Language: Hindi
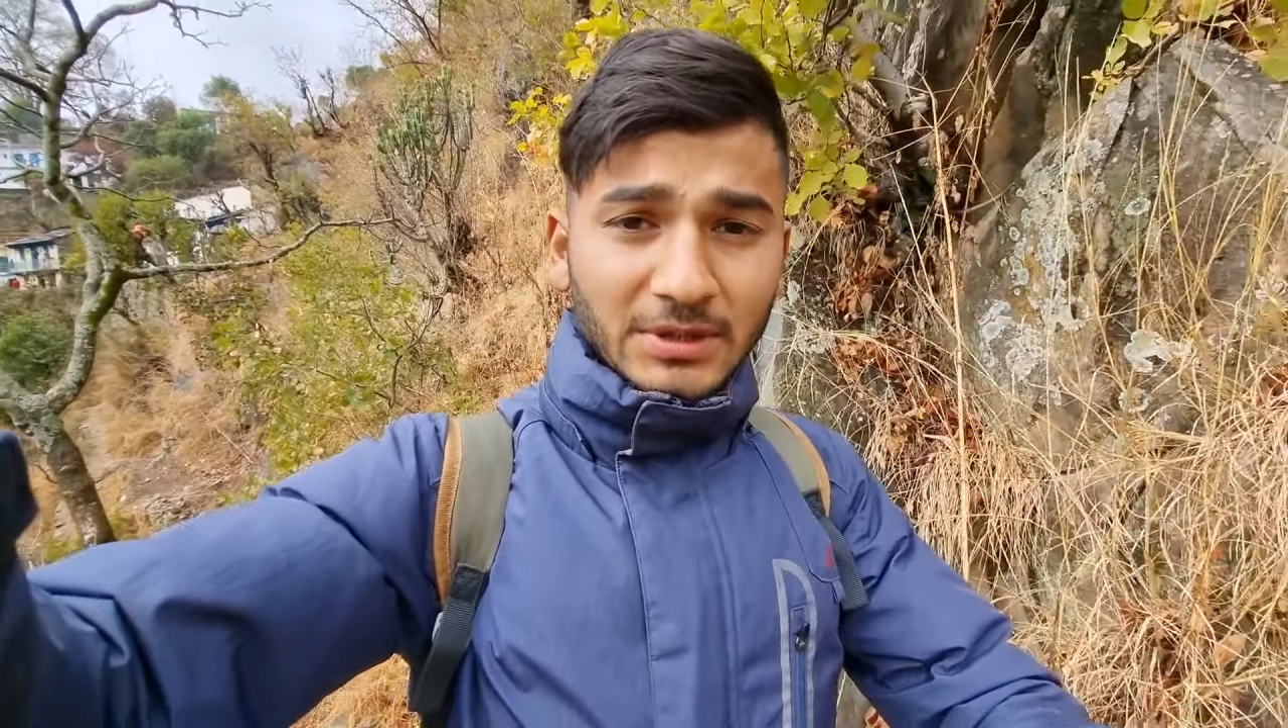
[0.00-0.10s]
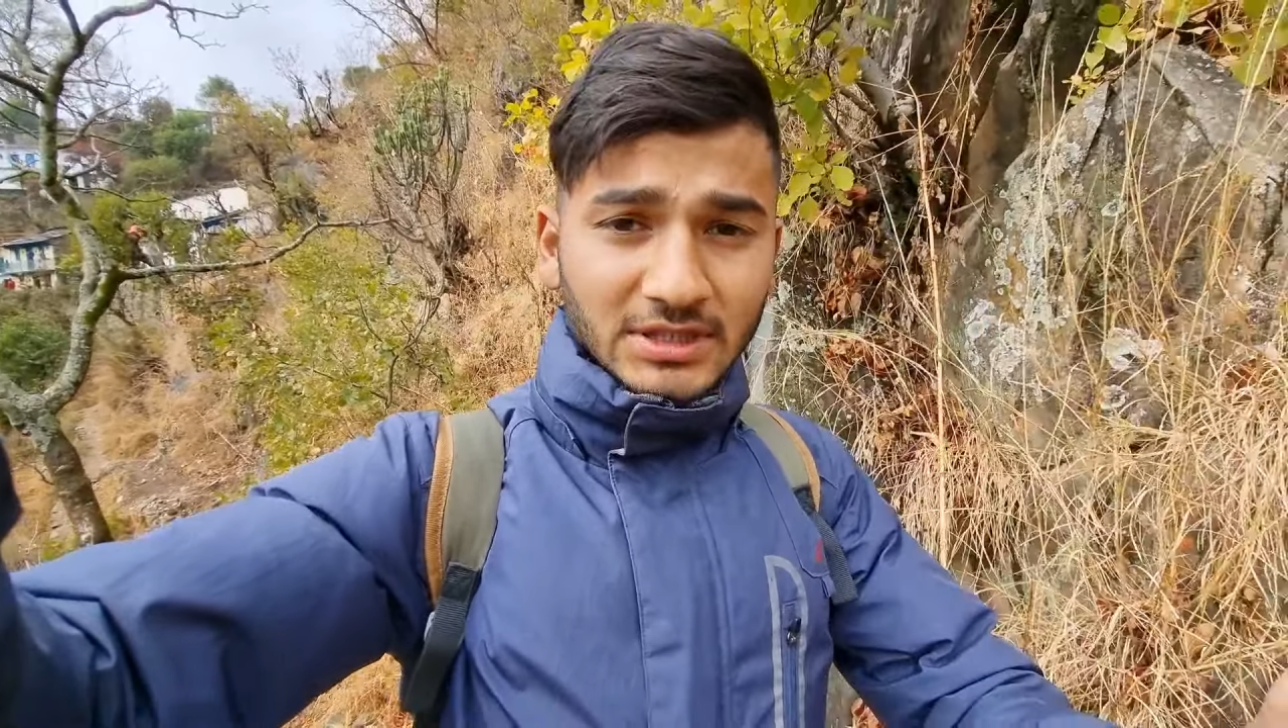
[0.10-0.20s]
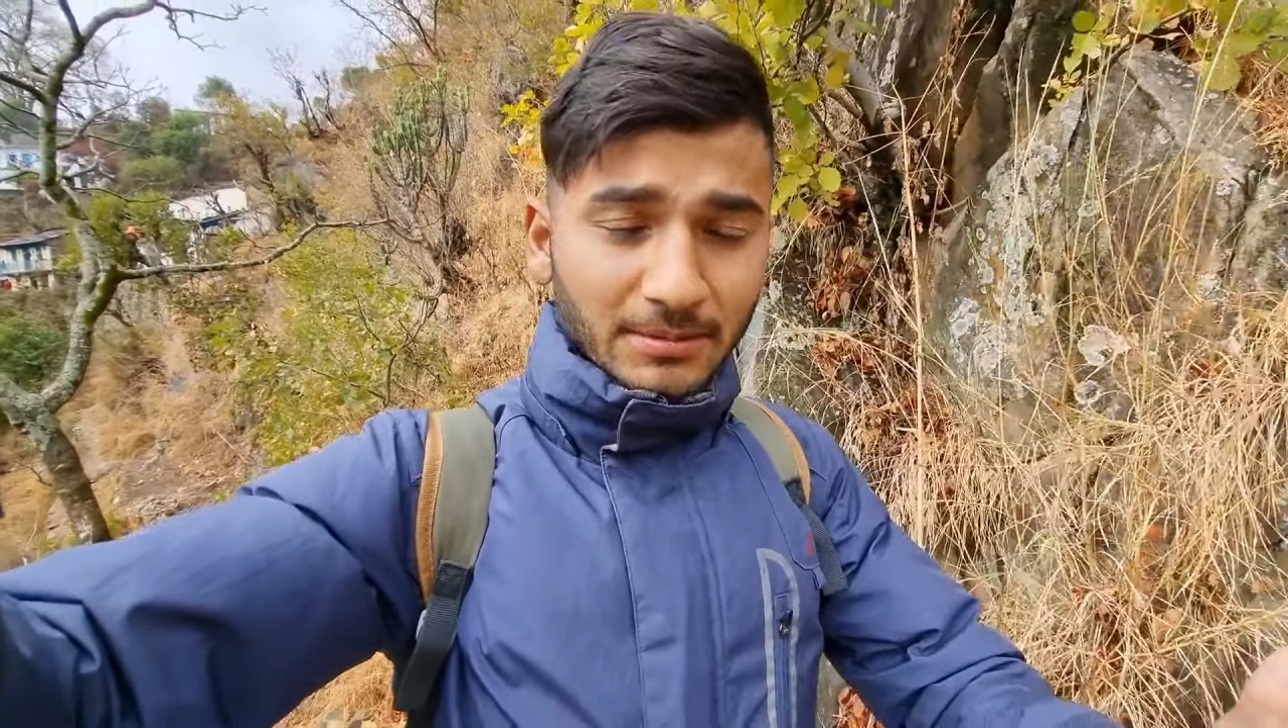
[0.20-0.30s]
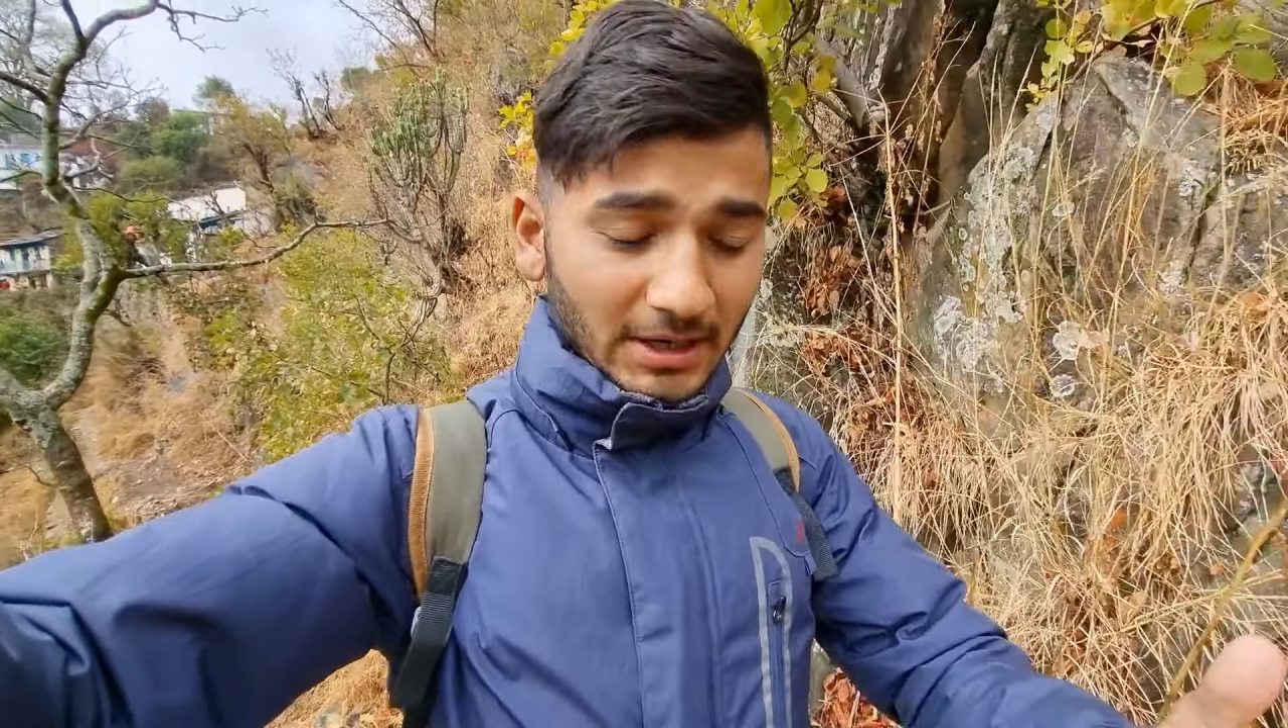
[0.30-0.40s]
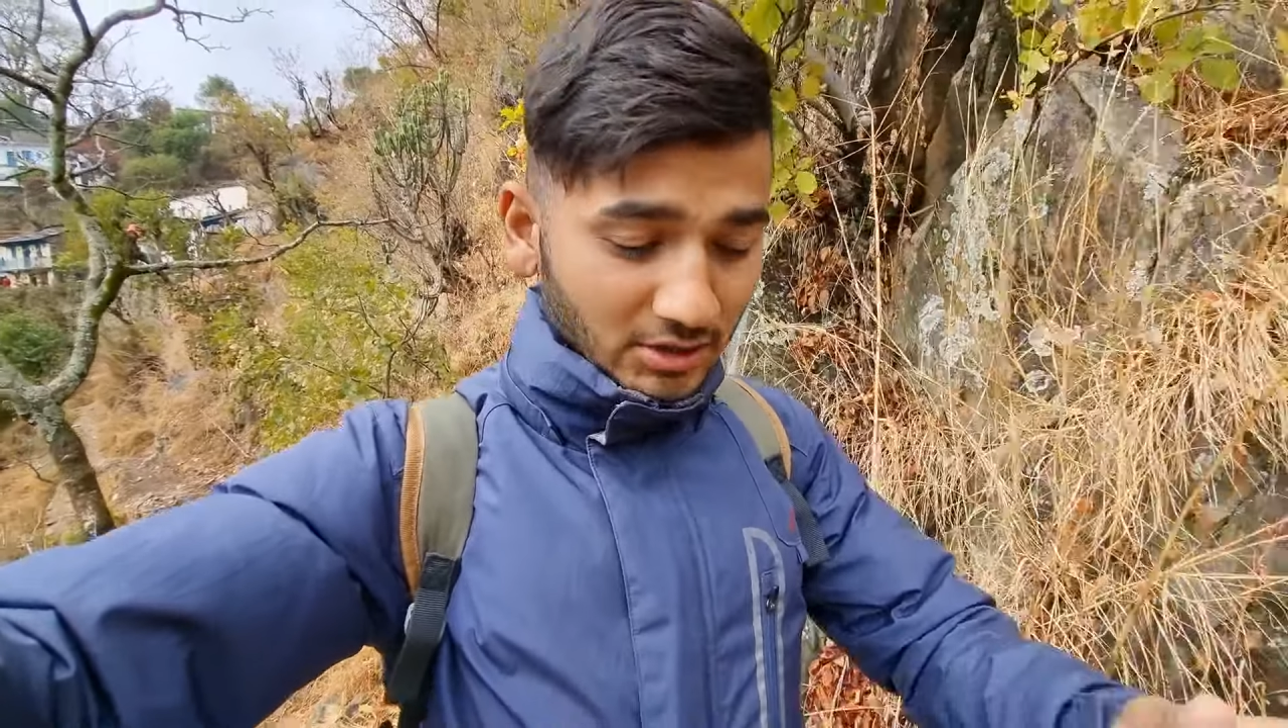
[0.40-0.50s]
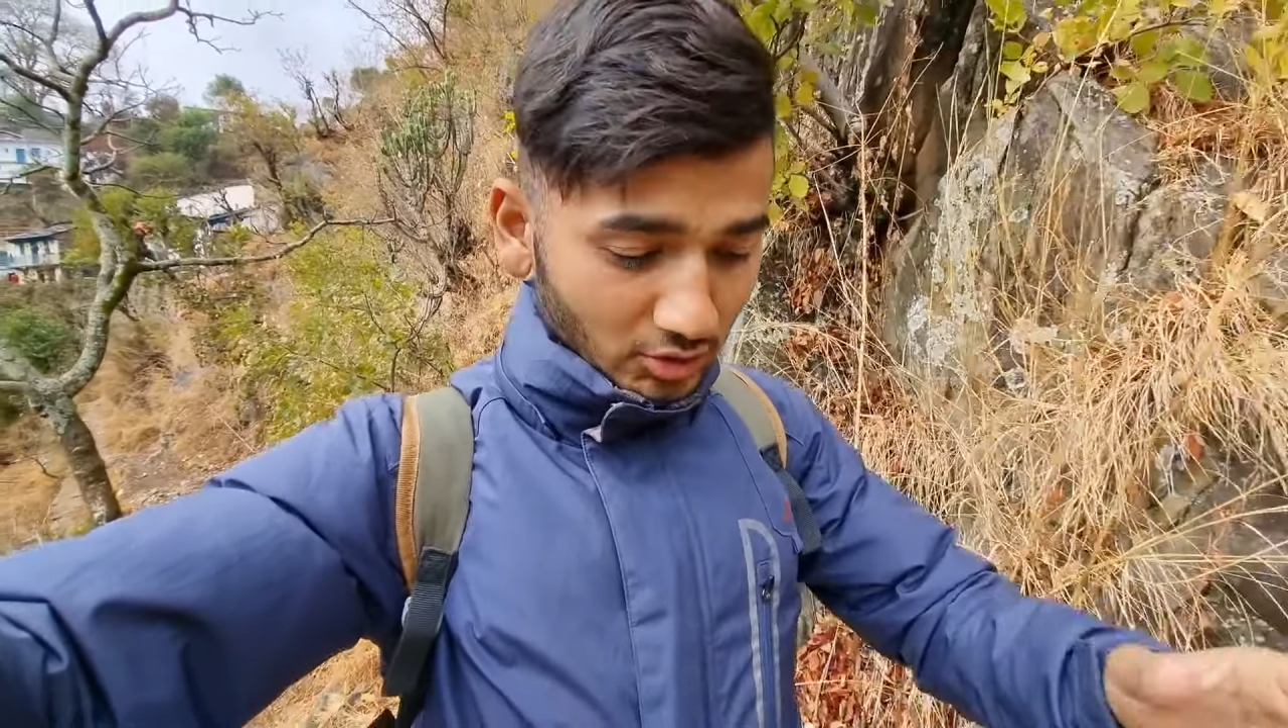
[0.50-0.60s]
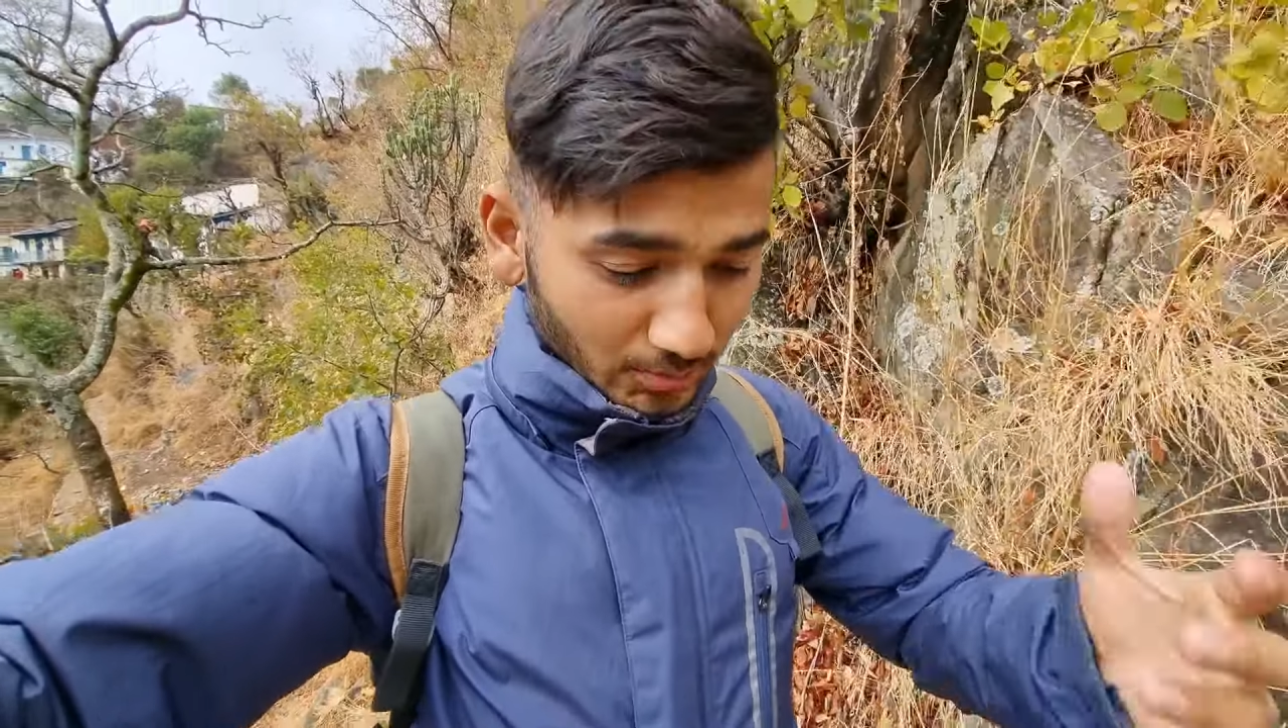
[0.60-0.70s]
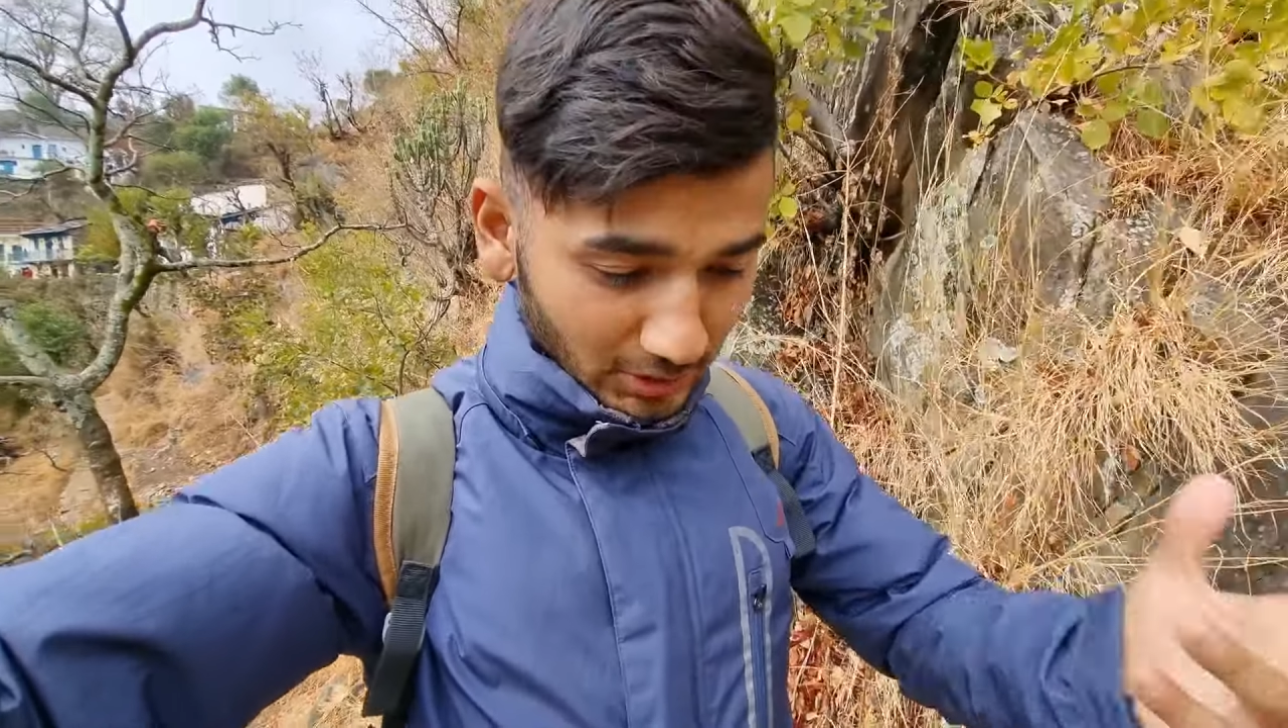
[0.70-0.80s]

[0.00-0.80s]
फिर से बारिश हो